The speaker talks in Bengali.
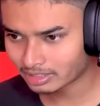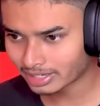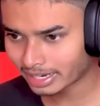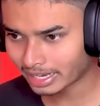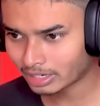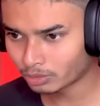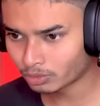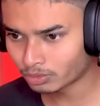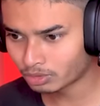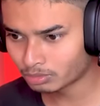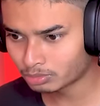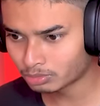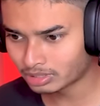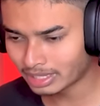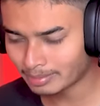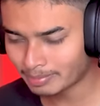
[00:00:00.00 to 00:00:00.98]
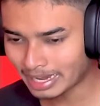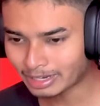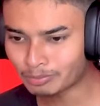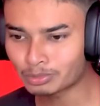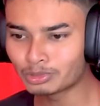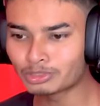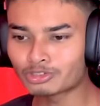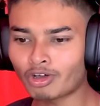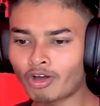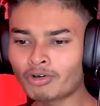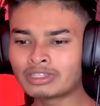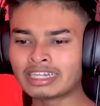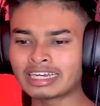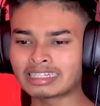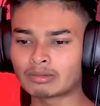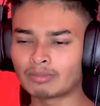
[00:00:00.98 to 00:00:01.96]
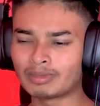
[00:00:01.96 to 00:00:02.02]
এখানেও কোনো ভূত নেই ভাই ভূত কখন
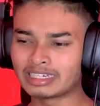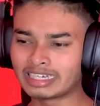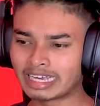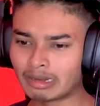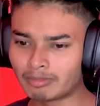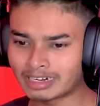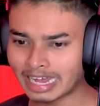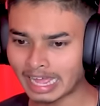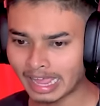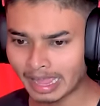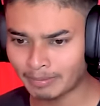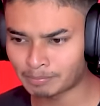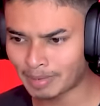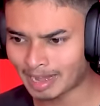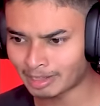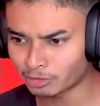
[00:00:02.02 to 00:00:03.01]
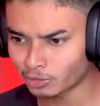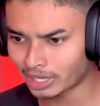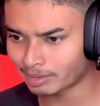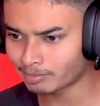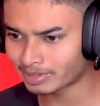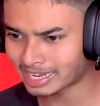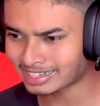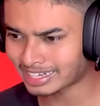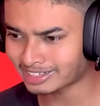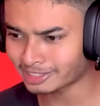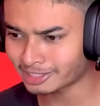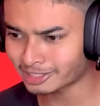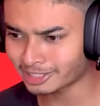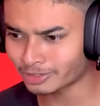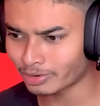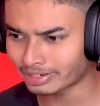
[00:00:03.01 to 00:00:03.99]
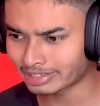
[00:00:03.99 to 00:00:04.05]
দেখতে পাবেন খেলবো না এই গেম ফালতু গেম কে
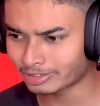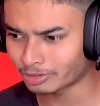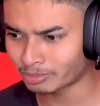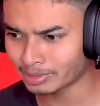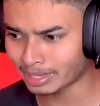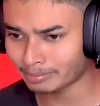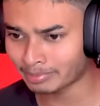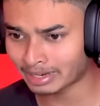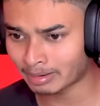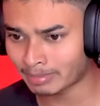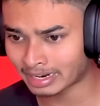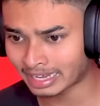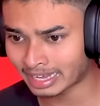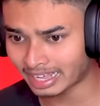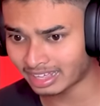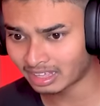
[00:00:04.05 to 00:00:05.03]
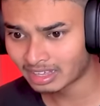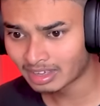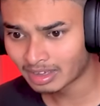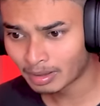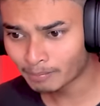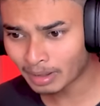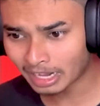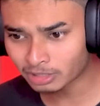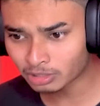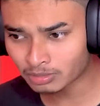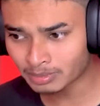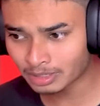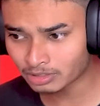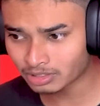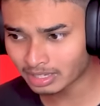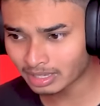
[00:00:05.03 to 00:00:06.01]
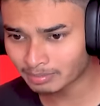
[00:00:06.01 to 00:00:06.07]
সাজেশন করে এরকম গেমের আমাকে ফালতু
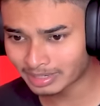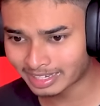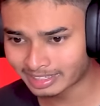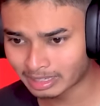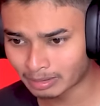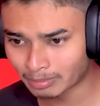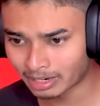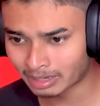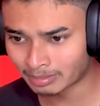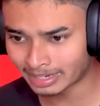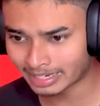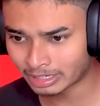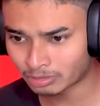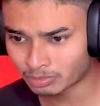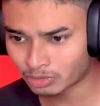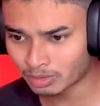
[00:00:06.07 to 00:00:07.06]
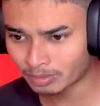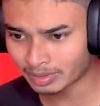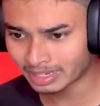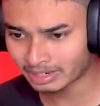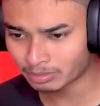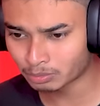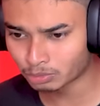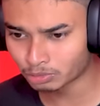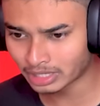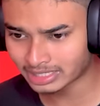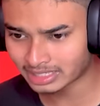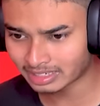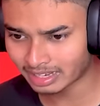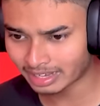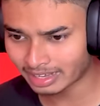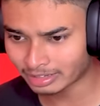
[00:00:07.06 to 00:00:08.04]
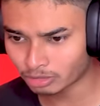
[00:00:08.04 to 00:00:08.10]
ফালতু গেম খেলতে বলে ভাই এরকম কোন খেলে ভূত আছে
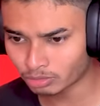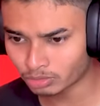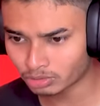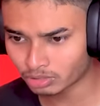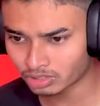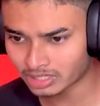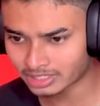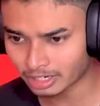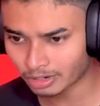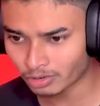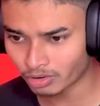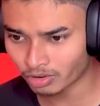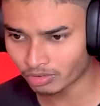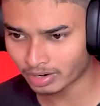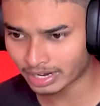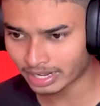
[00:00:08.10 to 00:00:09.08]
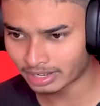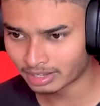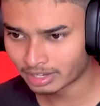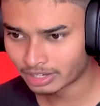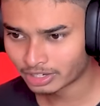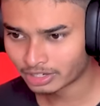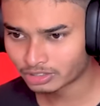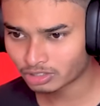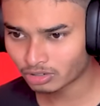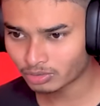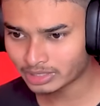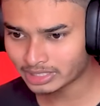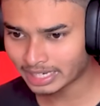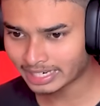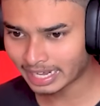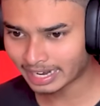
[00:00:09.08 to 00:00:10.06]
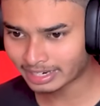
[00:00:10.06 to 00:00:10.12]
নাকি এখানে তো দরজাটা লক করা চলো ওই
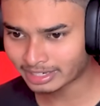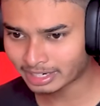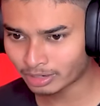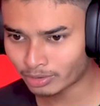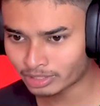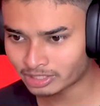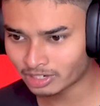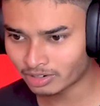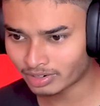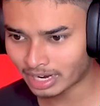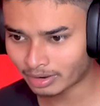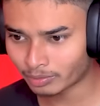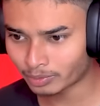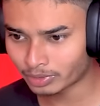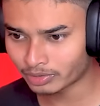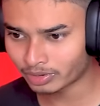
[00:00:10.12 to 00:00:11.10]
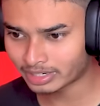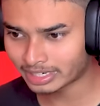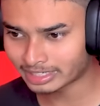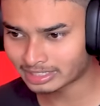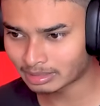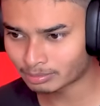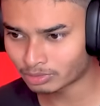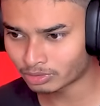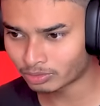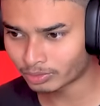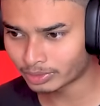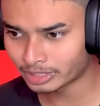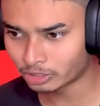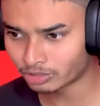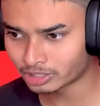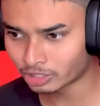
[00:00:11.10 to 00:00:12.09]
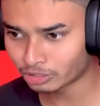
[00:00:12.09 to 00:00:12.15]
সাইডে আরেকটা ঘর ছিল না ওই ঘরটায় যাবো ওই
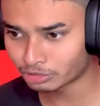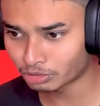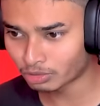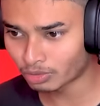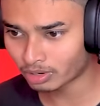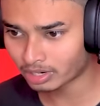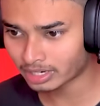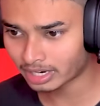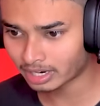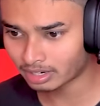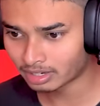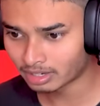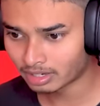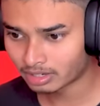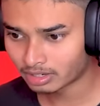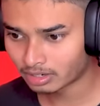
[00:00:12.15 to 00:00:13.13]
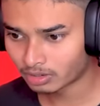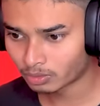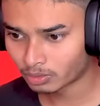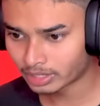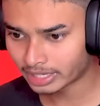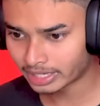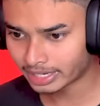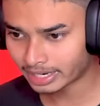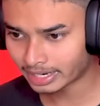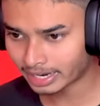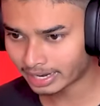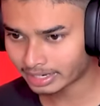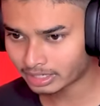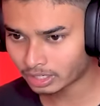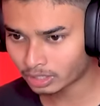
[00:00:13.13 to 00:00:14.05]
দরজা হয়তো লক না ওকে এখানে আরেকটা